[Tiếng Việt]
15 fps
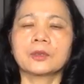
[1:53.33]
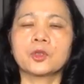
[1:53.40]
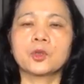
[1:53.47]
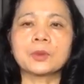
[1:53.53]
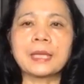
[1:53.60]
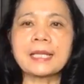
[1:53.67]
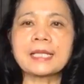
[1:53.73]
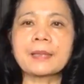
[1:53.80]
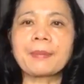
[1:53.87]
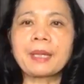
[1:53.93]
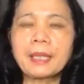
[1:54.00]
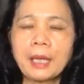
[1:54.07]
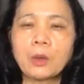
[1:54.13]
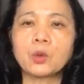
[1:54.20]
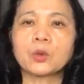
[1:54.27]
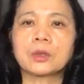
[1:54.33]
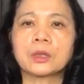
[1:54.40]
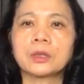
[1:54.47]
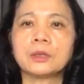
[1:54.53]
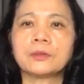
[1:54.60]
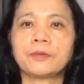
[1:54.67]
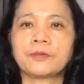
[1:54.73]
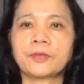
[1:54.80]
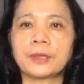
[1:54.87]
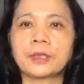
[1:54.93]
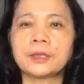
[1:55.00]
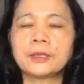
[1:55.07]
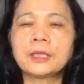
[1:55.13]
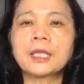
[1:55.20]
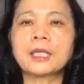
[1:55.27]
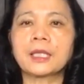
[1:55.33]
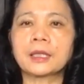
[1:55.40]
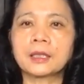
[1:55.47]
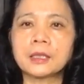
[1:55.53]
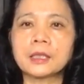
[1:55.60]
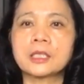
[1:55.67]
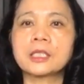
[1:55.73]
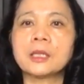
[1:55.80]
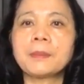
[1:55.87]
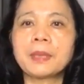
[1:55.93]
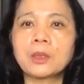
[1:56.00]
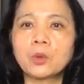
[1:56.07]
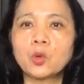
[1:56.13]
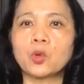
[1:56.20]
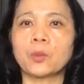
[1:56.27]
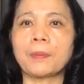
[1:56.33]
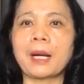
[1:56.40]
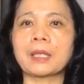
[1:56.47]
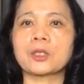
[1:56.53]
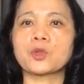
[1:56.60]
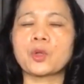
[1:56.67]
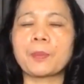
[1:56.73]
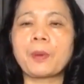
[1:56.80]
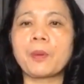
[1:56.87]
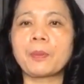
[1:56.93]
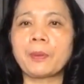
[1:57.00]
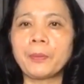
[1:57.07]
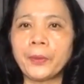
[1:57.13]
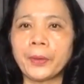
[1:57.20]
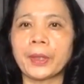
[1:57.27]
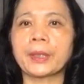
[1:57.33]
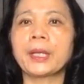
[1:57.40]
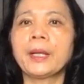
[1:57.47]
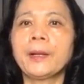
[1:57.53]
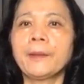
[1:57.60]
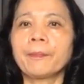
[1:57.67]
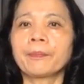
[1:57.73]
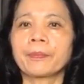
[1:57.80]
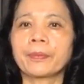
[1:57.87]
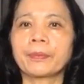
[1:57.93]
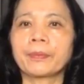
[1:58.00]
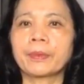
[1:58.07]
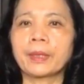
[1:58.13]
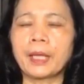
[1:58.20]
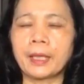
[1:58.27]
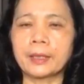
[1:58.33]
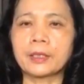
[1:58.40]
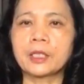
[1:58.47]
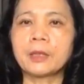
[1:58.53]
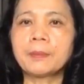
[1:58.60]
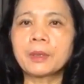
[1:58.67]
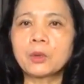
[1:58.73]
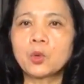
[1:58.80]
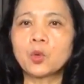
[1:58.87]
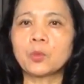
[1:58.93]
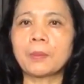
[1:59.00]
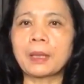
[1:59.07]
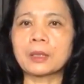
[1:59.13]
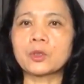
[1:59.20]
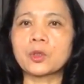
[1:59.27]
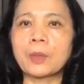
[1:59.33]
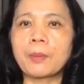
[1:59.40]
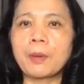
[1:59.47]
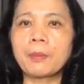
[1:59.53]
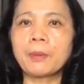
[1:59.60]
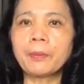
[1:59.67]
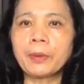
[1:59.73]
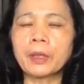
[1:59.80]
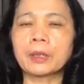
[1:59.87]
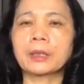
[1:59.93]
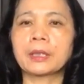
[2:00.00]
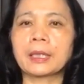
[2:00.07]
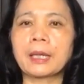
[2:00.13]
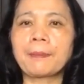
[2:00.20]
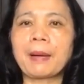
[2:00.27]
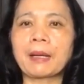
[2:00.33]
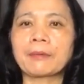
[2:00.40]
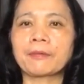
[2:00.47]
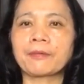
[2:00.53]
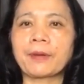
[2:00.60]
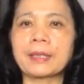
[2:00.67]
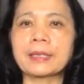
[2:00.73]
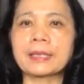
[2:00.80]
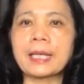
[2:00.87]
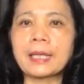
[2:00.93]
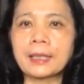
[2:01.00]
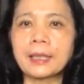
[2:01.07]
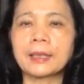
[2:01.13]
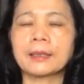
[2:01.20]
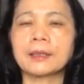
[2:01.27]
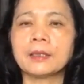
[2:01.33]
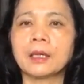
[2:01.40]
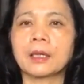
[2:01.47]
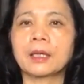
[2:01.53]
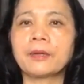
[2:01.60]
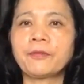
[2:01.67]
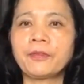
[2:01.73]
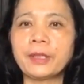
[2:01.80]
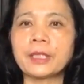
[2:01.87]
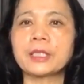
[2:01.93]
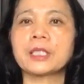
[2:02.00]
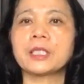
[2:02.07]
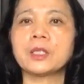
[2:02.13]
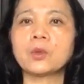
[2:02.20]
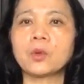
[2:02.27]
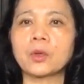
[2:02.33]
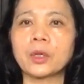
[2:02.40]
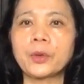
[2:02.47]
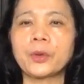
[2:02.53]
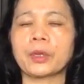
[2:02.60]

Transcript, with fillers: Chúng ta sẽ bắt đầu từ phần thứ nhất là tự chữa mất ngủ bằng xoa bóp bấm huyệt. Để chữa mất ngủ bằng xoa bóp bấm huyệt thì các bạn phải xác định được cái vị trí của cái